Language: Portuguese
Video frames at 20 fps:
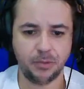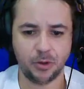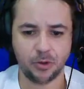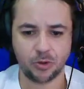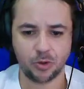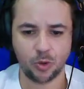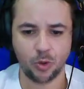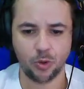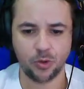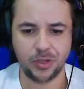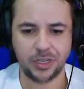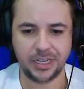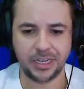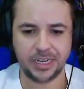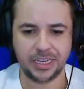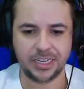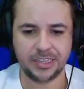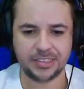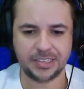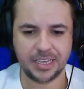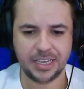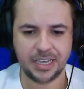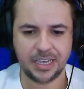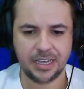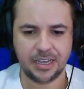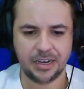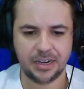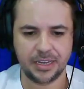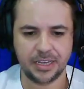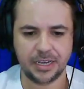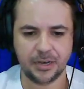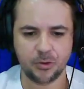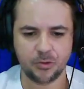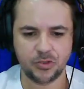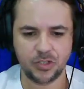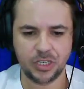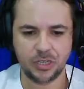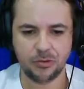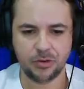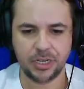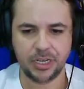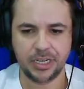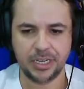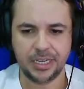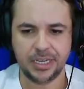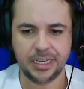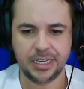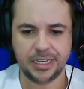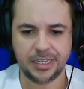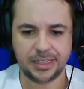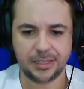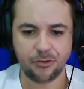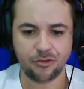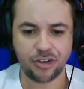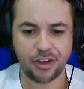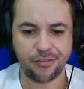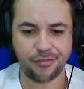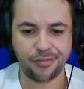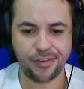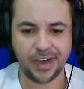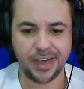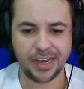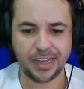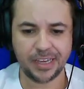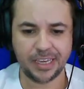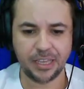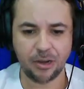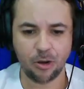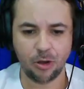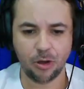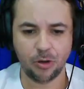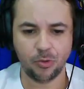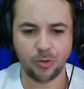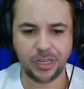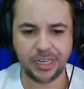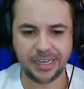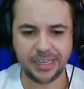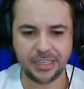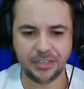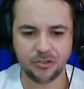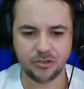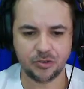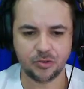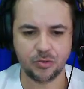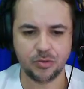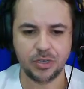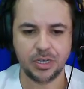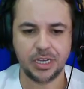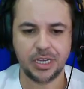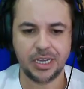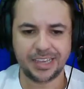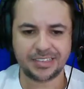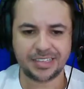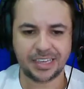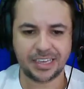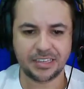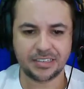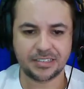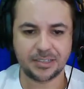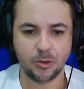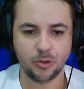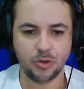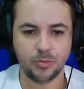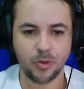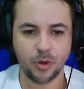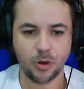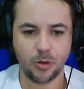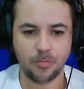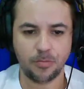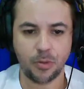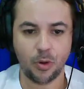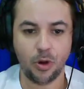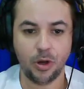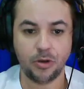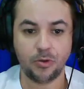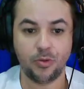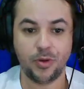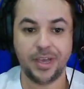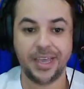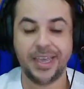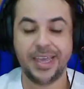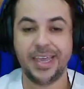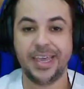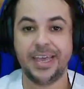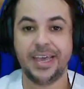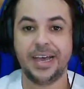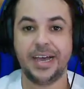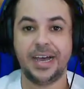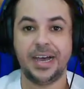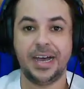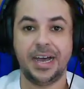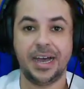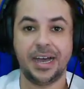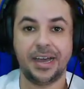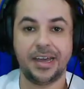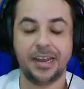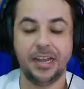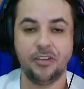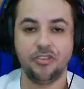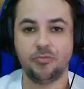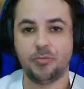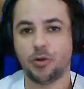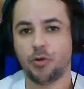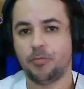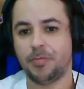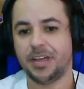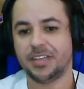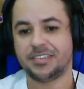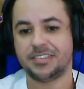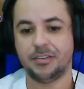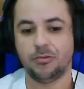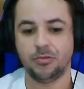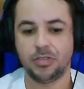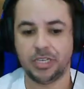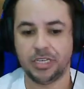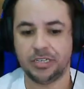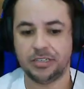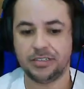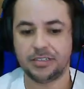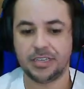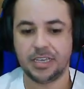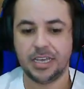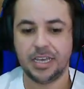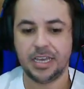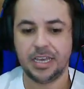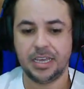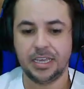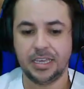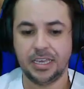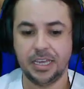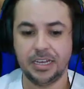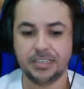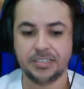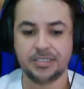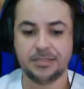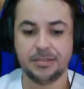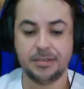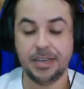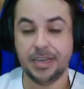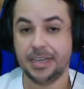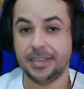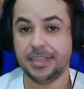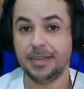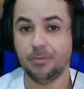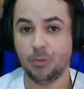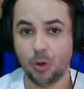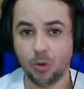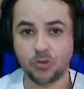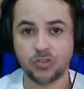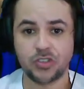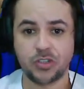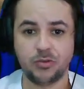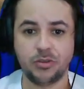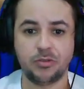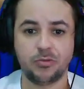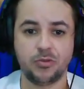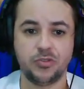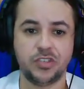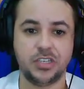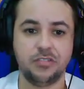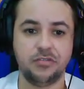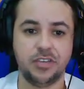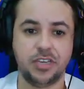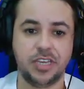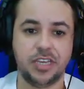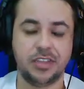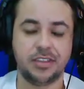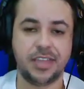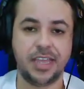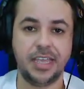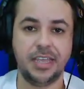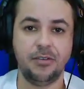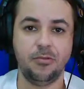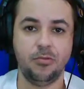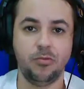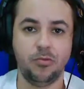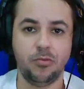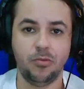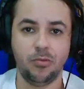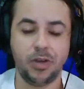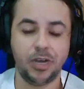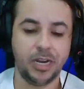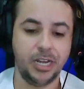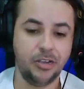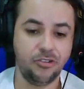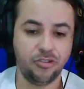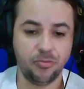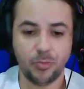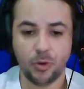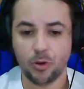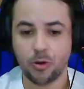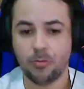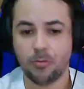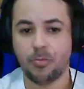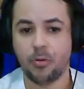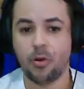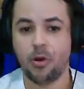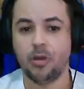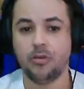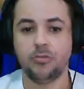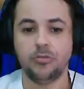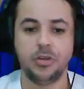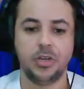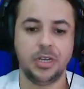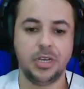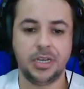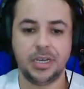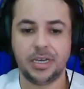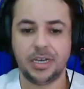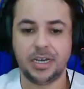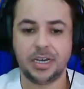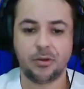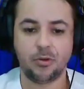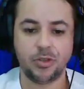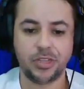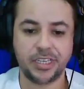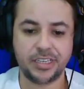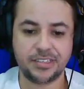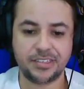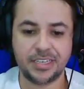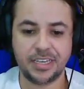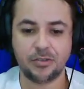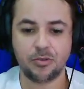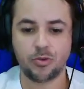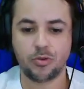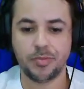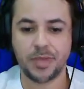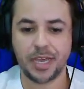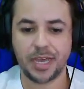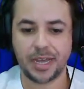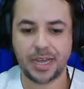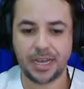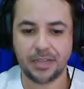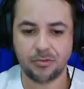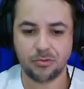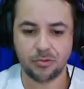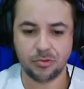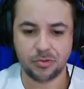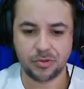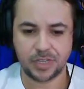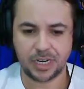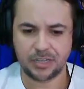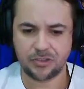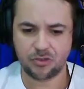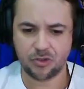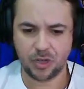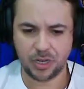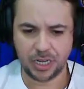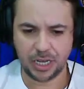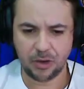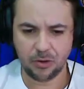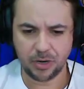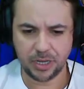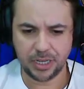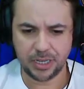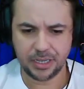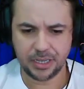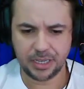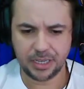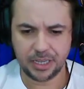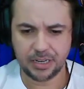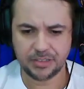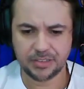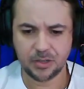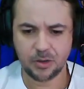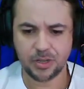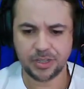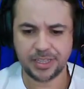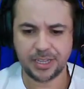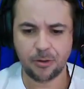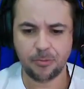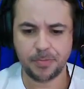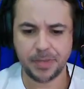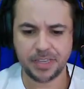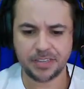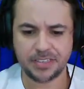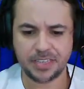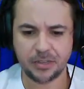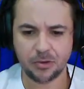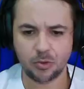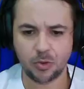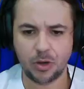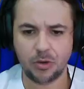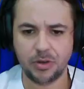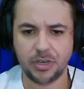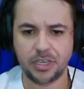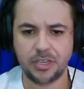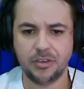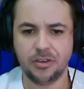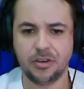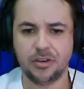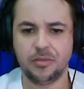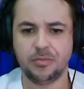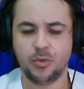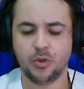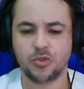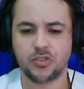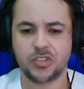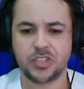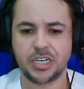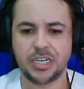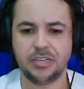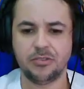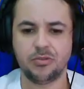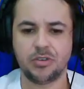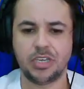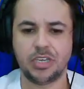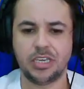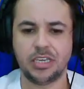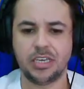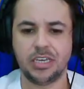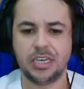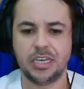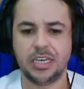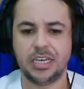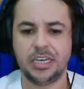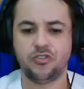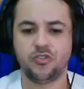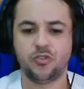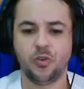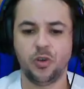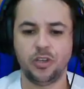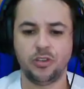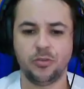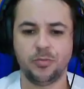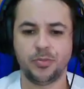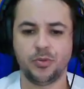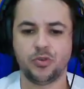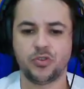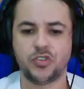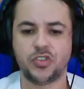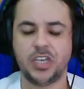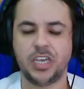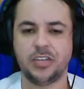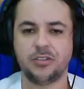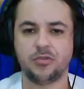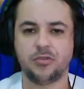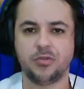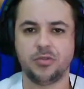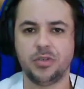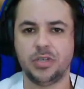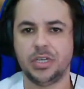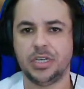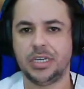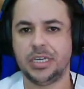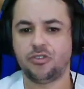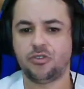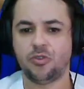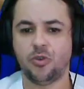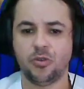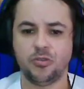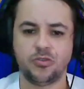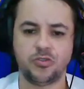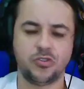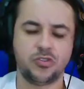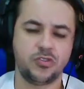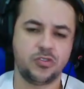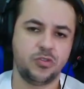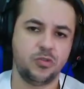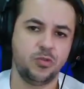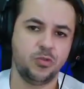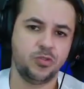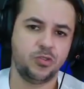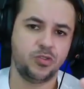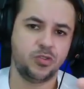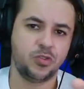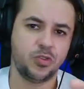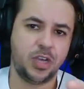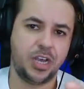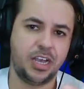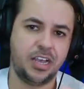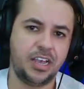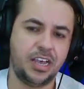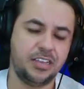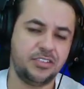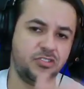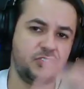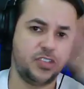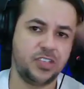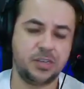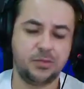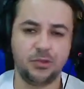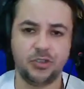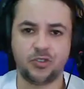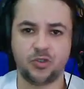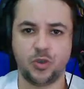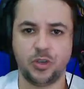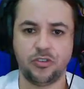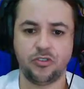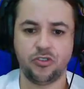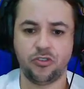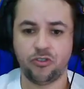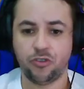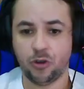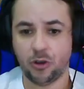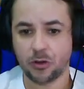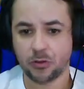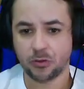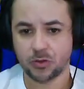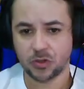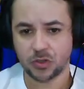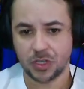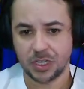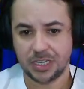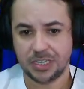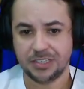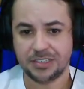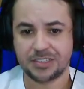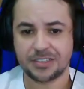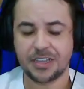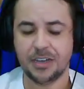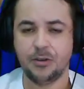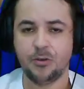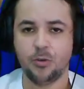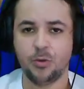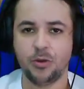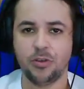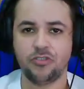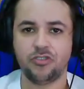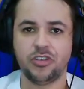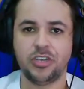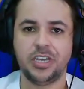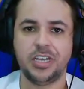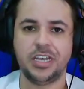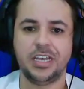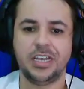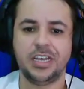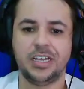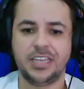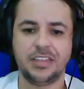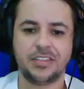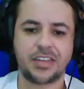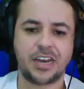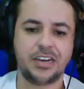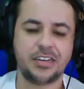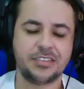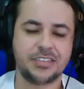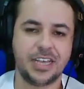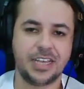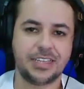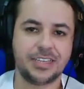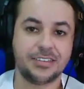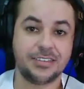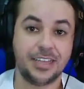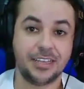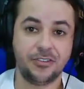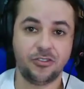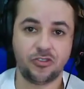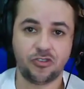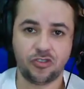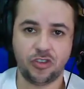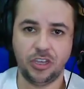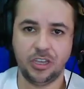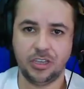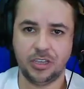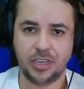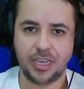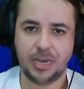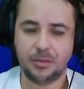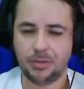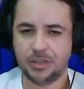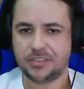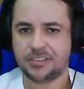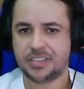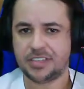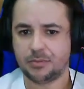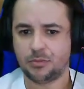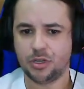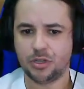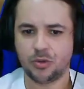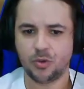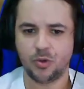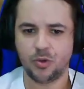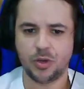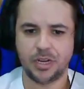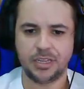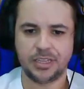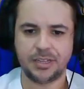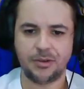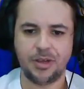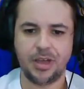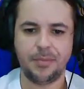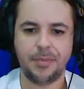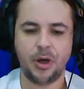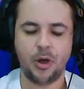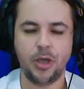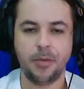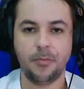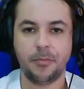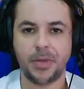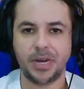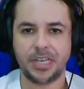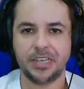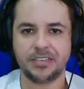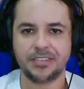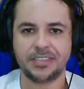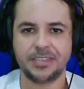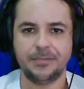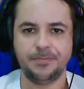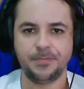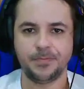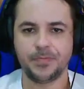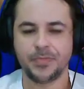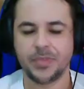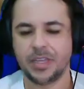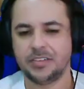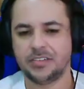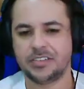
paper todo em inglês, legalzinho, né? Então já fala aqui logo no início que essa questão do monopólio é a grande preocupação deles. E eles é, demonstram, inclusive, que tem um, um, grande monopólio acontecendo no mercado tradicional, né? E eles dão até o percentual aqui, ó, mostrando que 18% de todas as distribuições de jogos estão hoje centralizadas na Steam, que é uma distribuidora, então é a maior empresa